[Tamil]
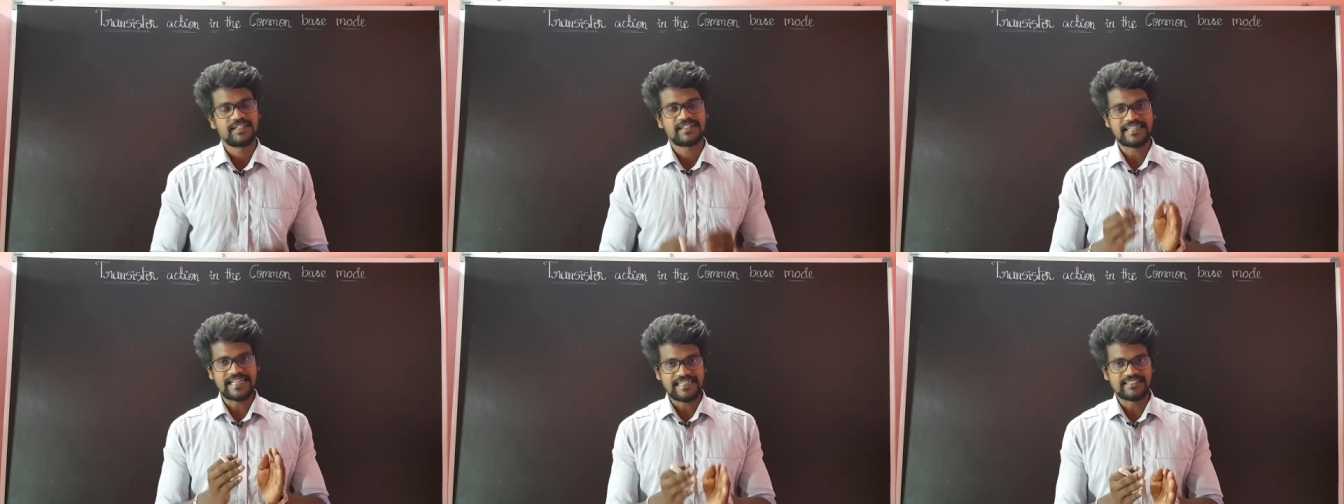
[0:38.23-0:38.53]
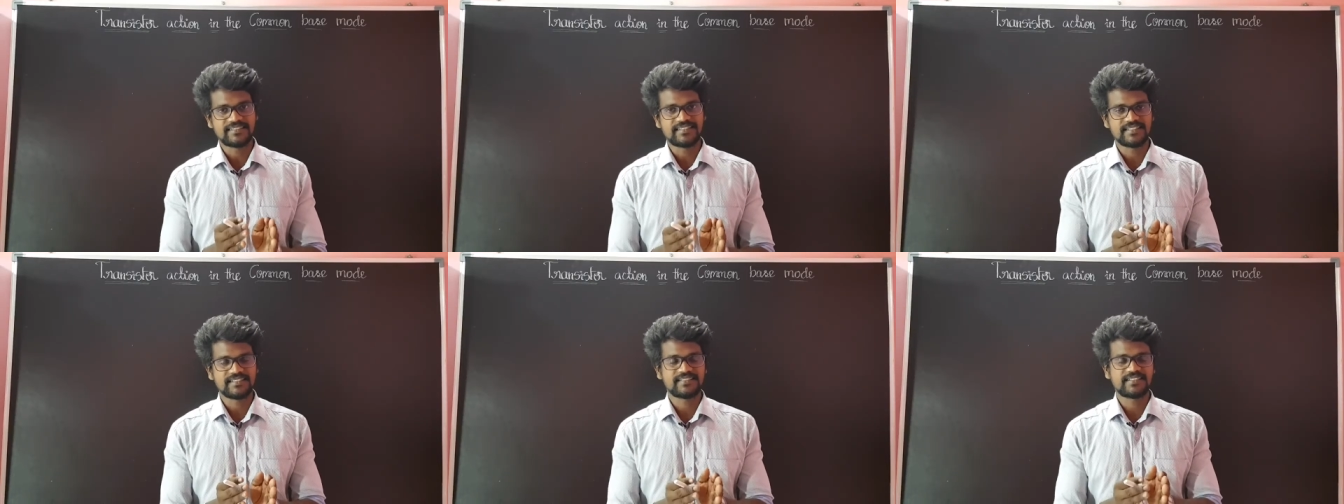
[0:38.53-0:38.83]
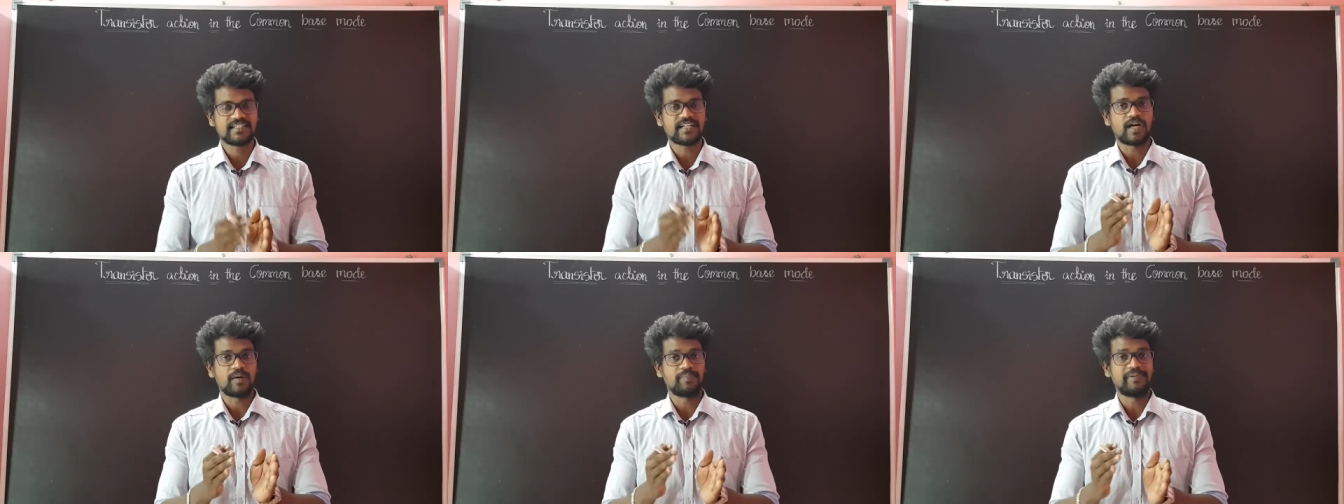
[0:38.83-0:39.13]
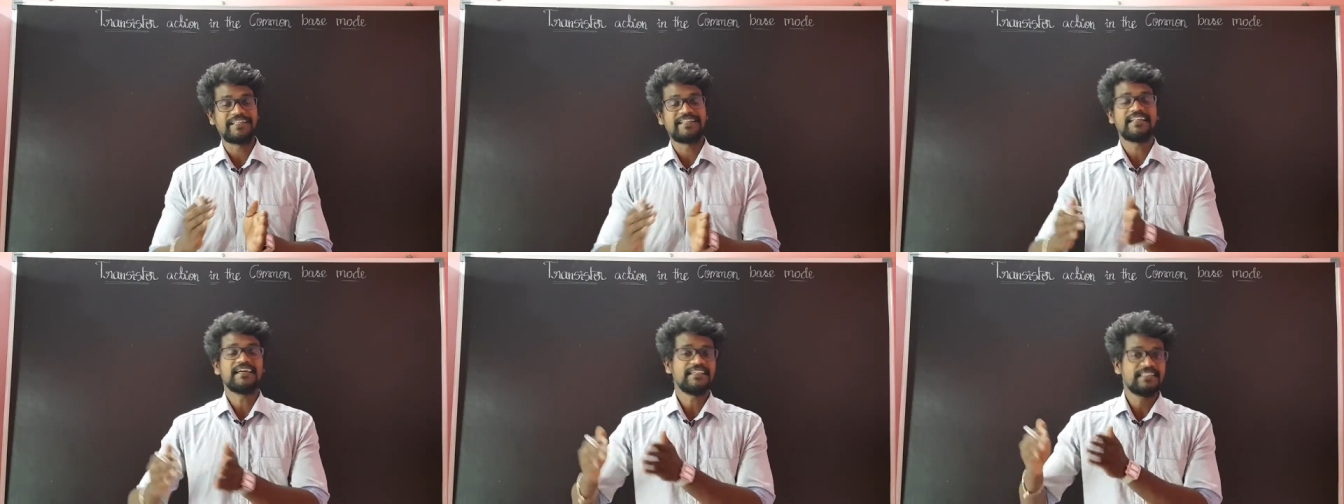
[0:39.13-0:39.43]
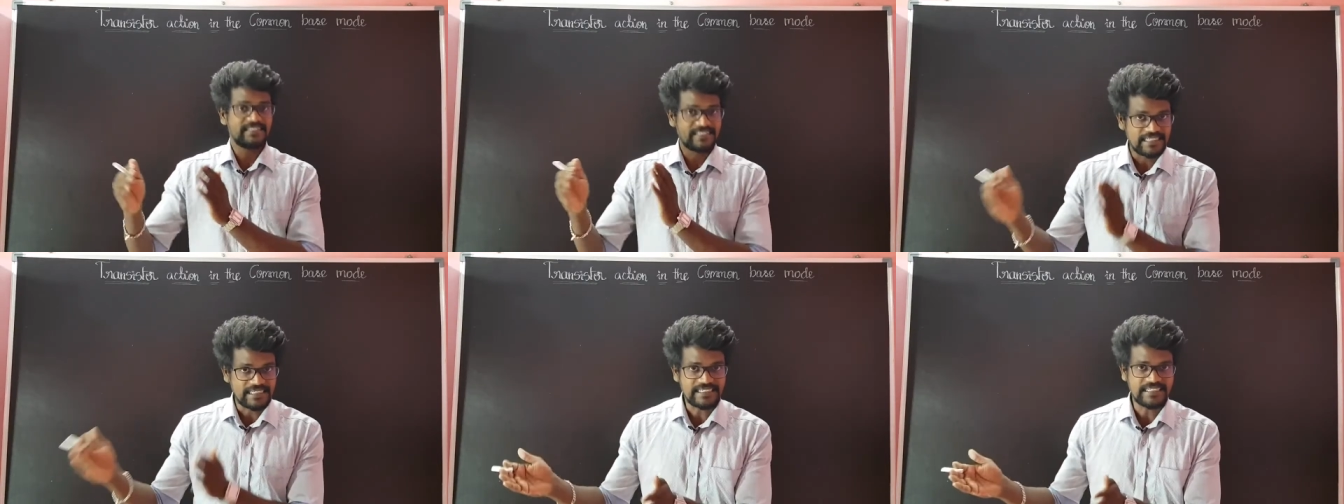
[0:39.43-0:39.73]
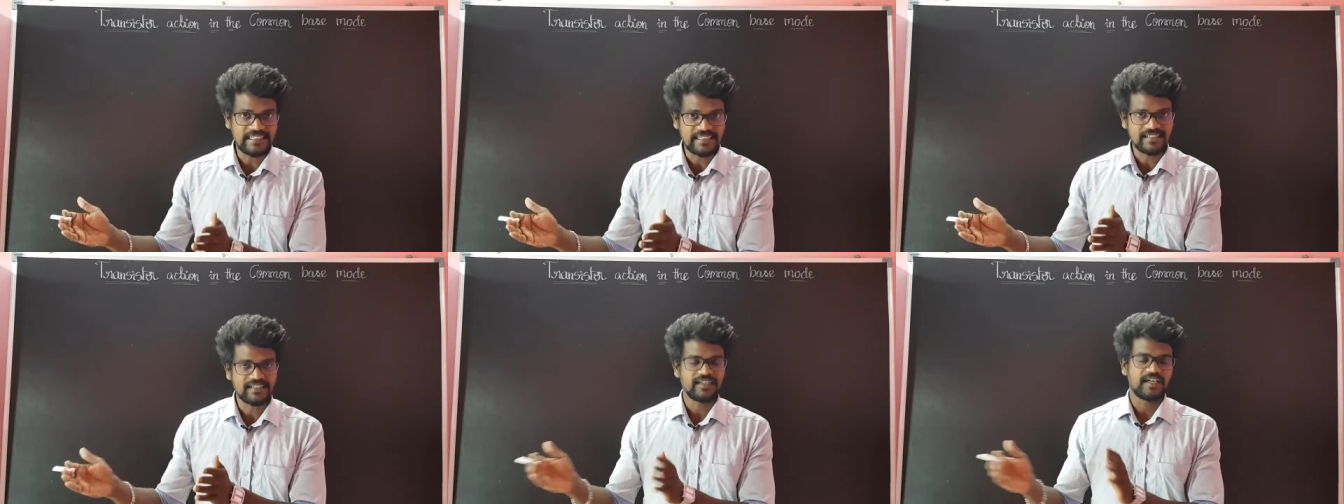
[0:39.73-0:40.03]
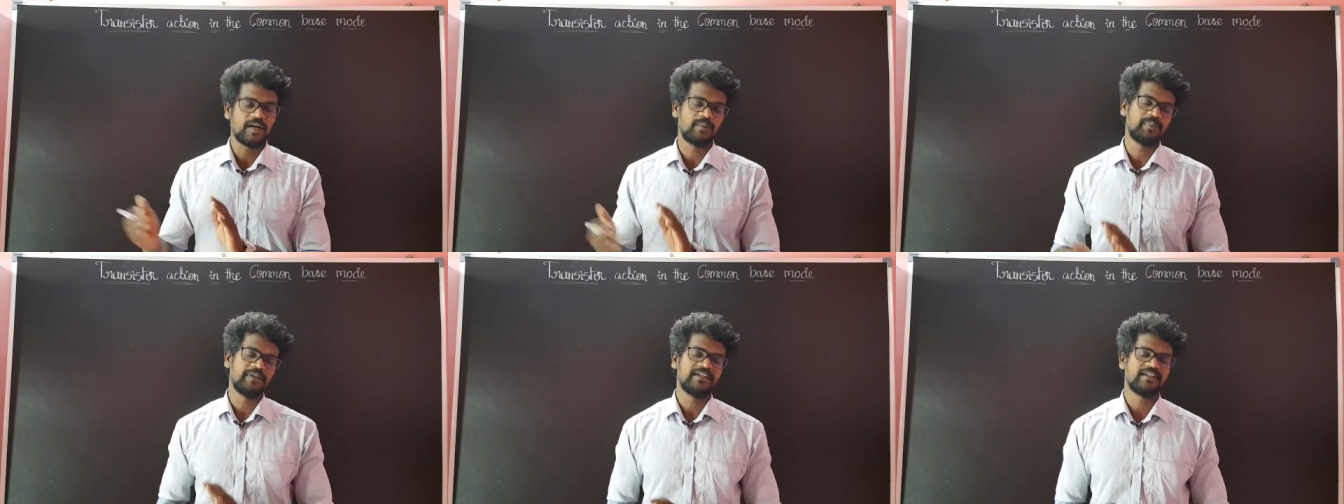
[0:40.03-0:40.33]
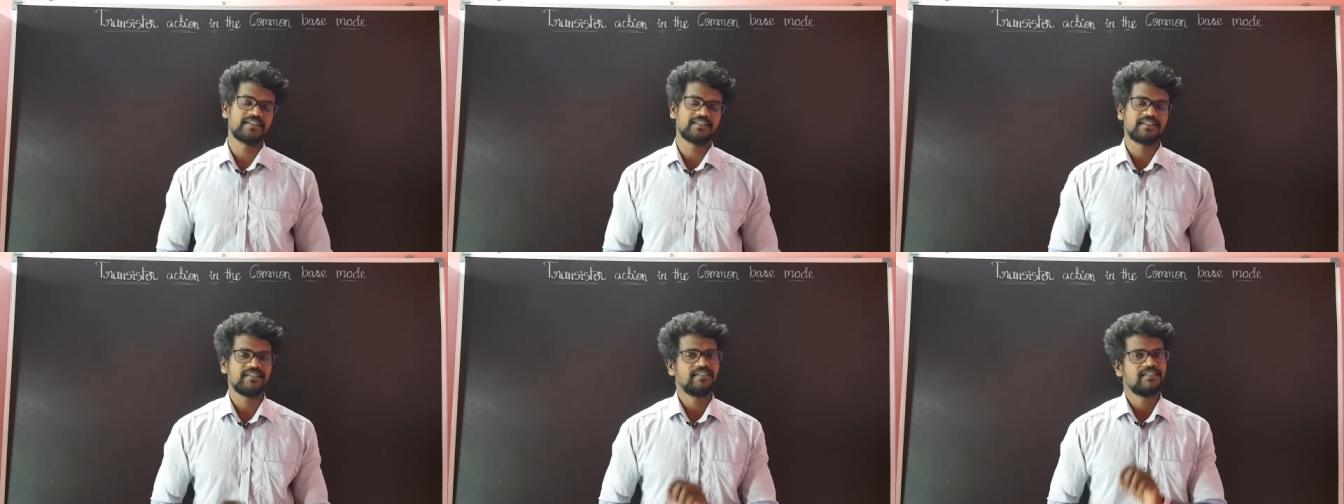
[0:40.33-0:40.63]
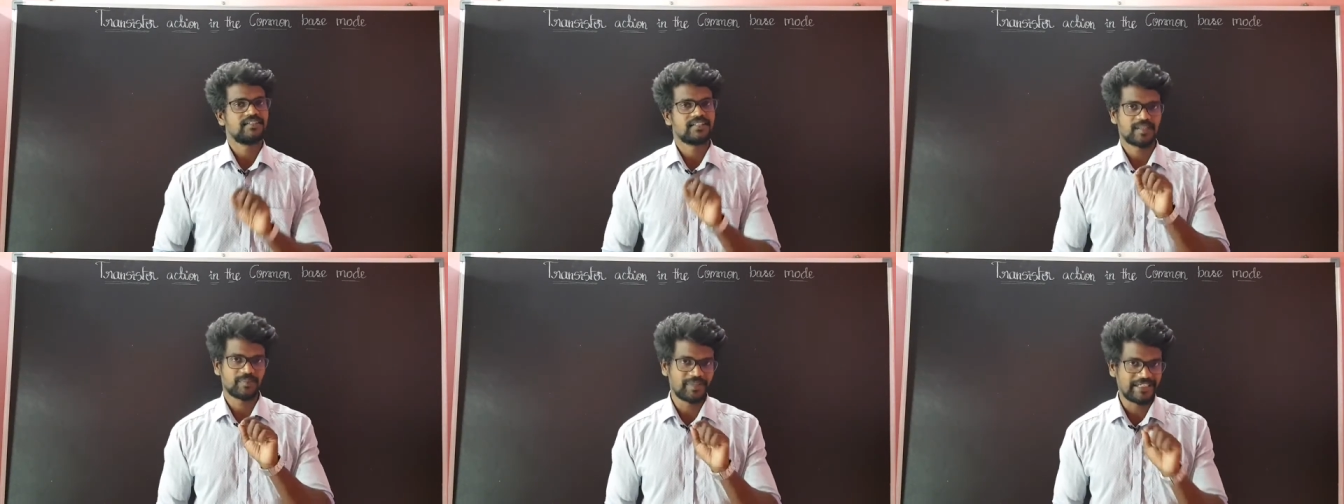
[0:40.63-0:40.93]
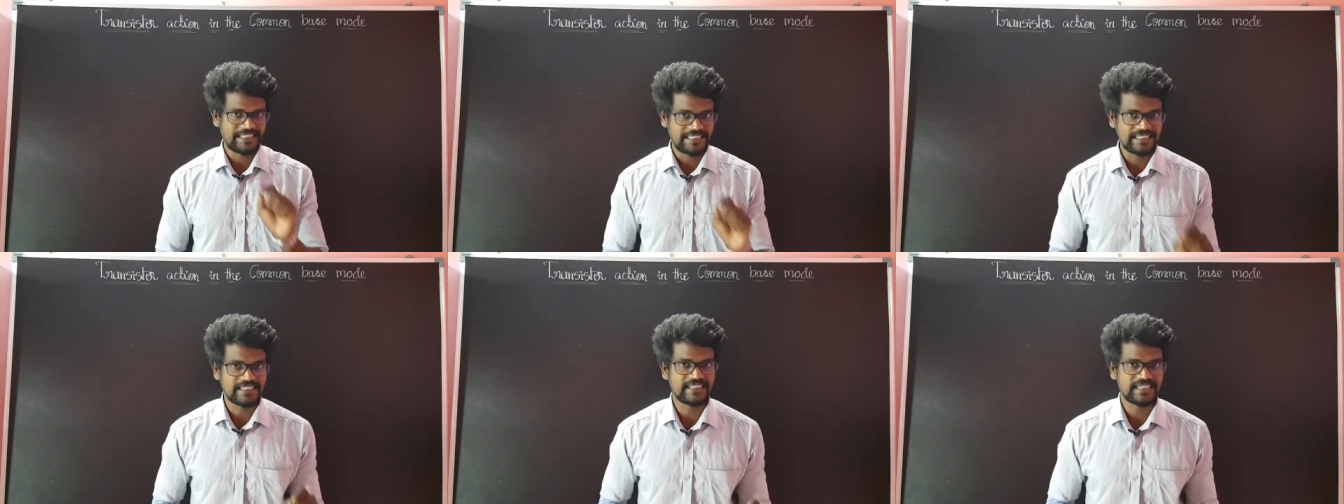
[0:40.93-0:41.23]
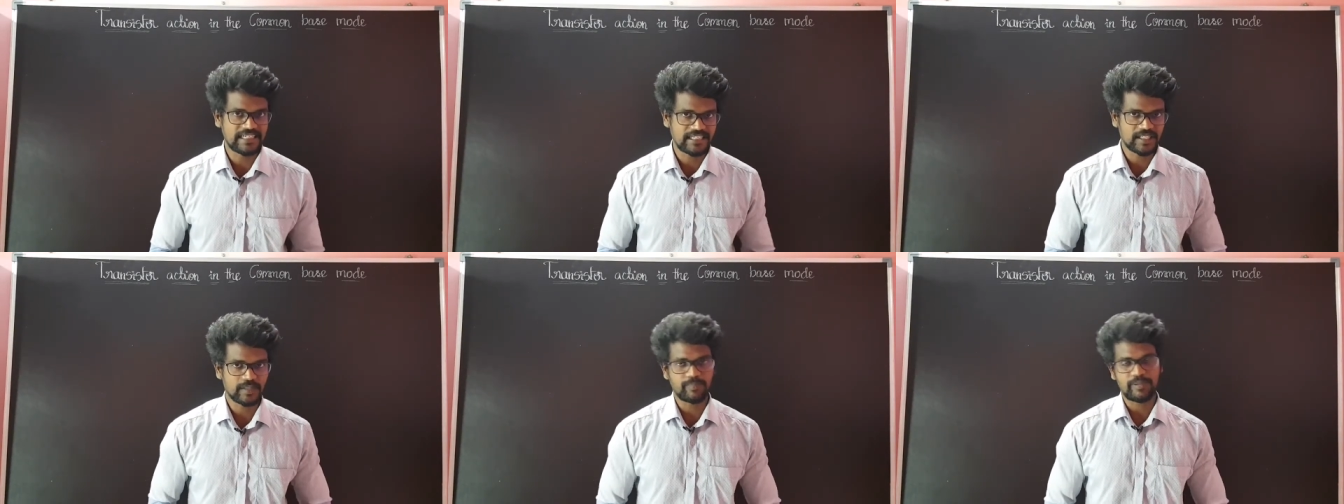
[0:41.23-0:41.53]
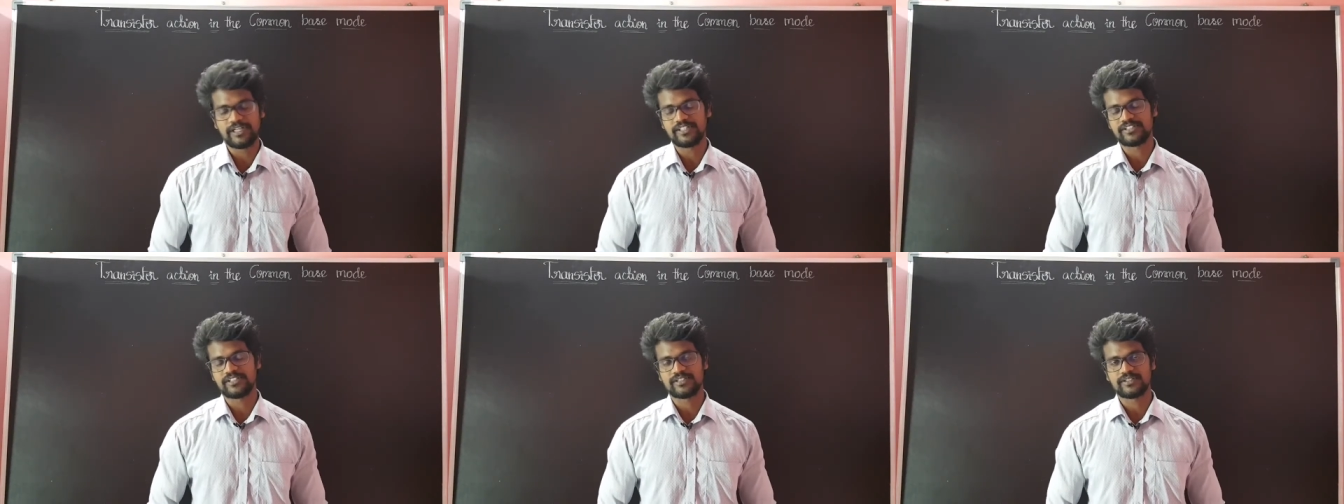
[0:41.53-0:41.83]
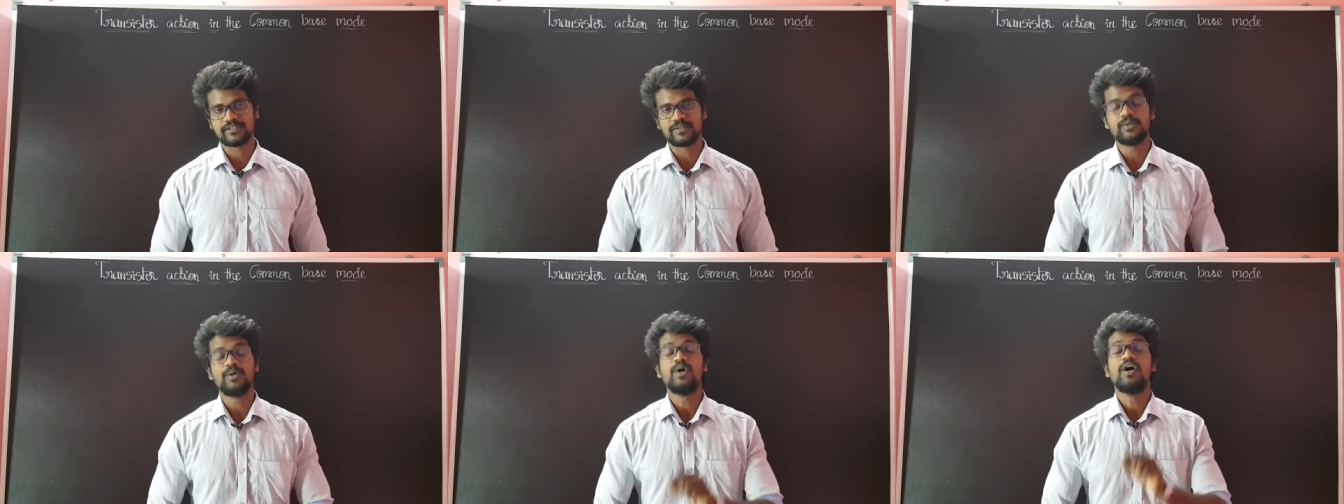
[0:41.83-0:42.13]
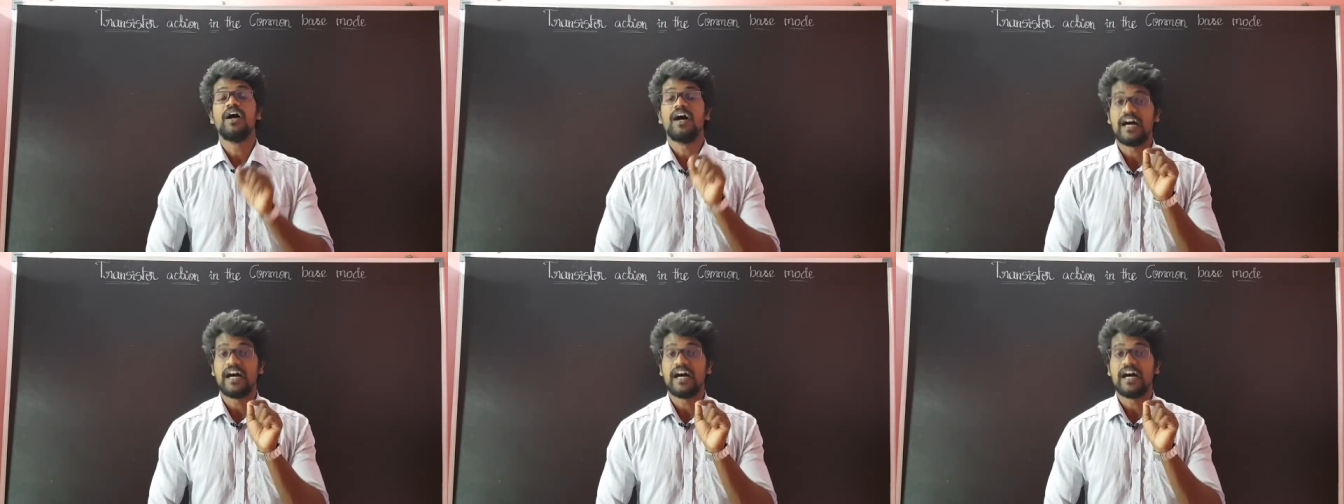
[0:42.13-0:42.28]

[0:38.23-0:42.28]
டிரான்சிஸ்டர் அப்படின்னா என்ன அப்படின்றத நம்ம டீட்டெயில்டாக பார்த்துருந்தோம்